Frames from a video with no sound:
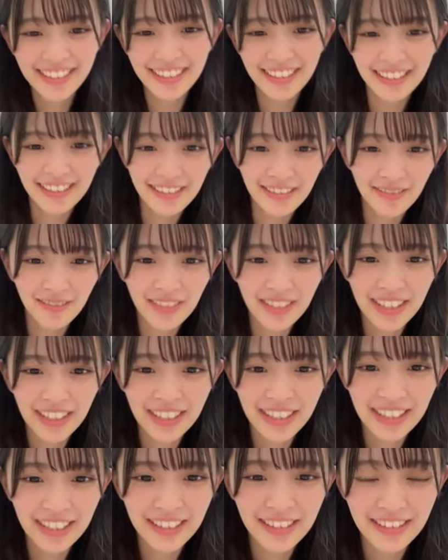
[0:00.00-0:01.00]
ビスさんと
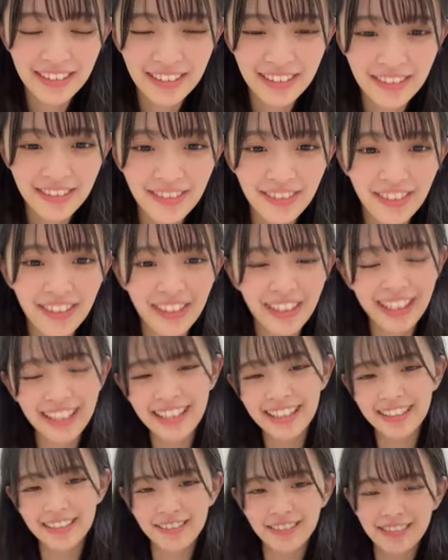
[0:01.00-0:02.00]
メイキング本当に
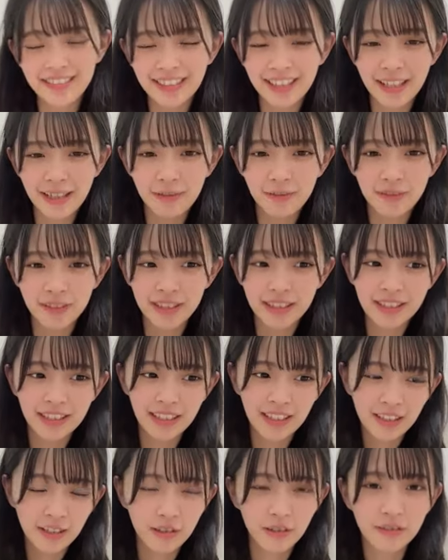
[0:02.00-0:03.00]
ありがとうござい
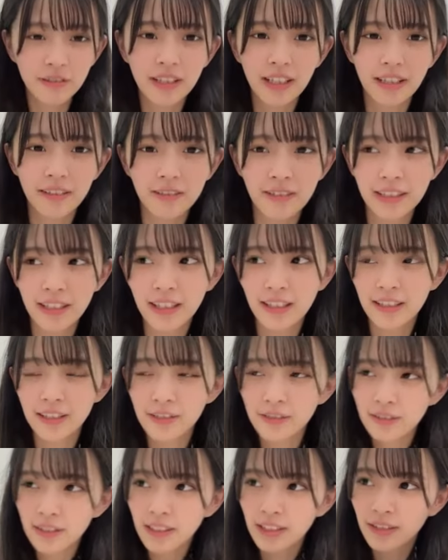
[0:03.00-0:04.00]
ます今回は
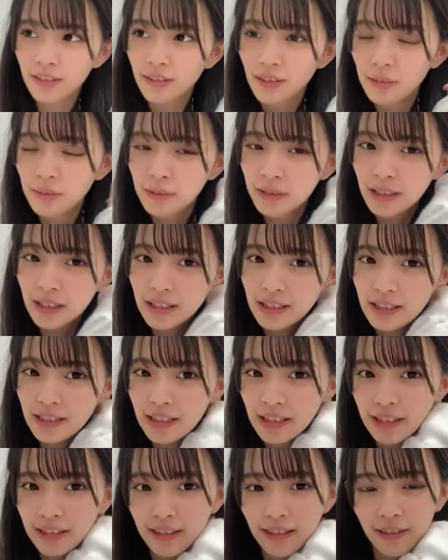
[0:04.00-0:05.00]
ね去年とはまた
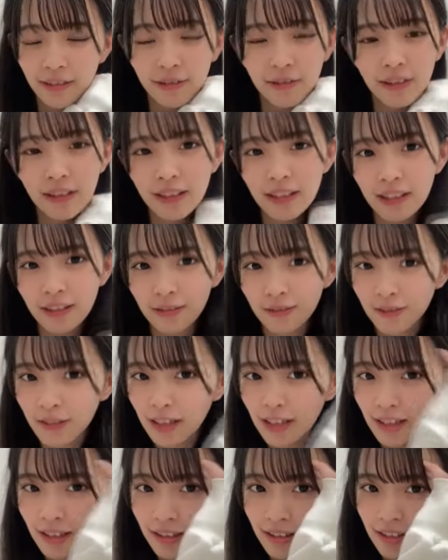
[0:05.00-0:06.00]
違った雰囲気
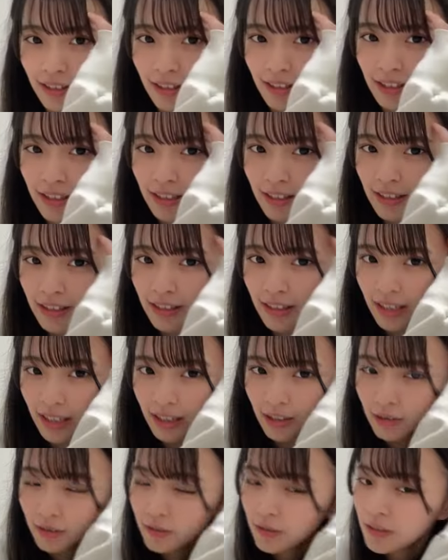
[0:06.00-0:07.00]
のね
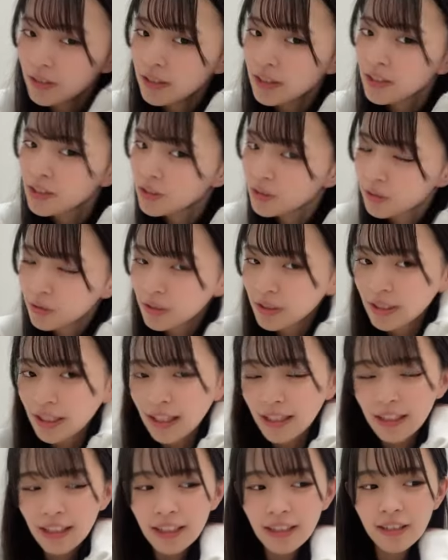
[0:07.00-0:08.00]
あの衣装
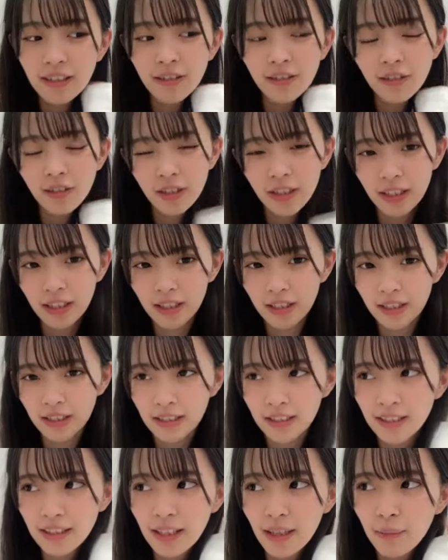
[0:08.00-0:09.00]
スタイリングをさ
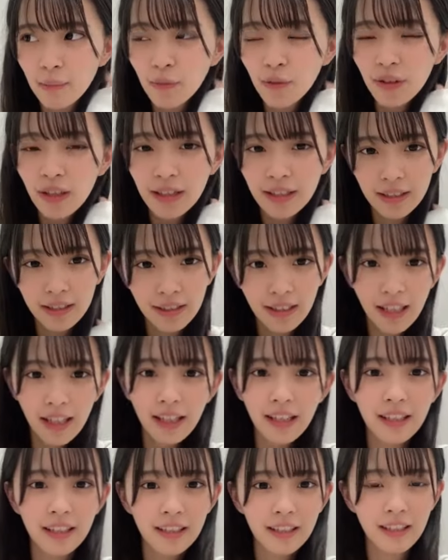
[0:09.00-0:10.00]
してもらっ
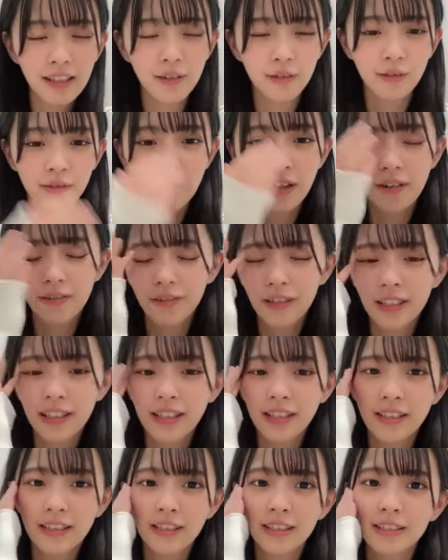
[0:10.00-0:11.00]
て結構
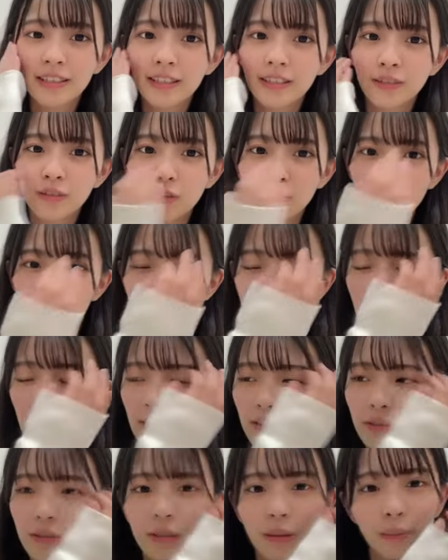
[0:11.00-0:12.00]
可愛い感じの
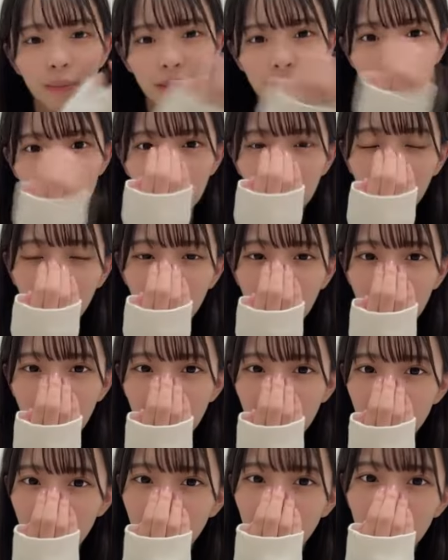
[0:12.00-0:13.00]
スカートがめっちゃ可
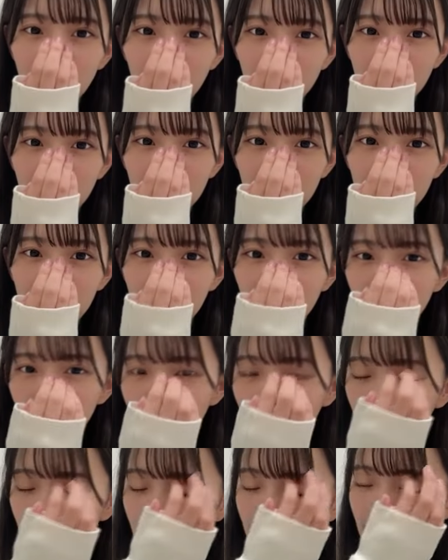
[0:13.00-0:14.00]
愛いから見てほしい
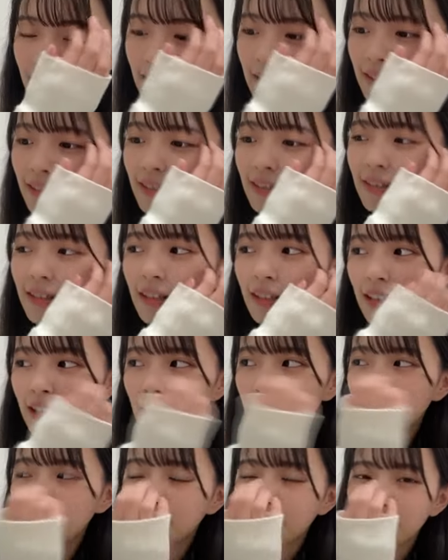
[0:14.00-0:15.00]
なん
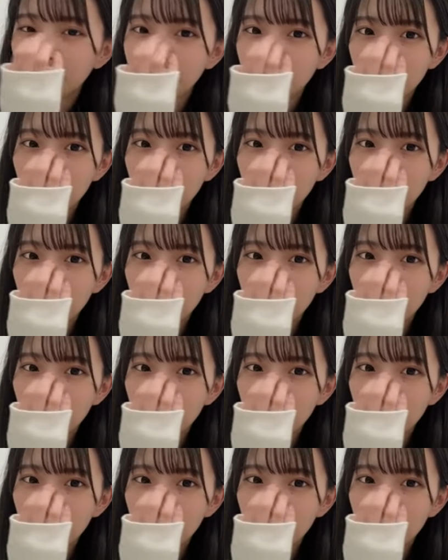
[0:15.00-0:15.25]
かね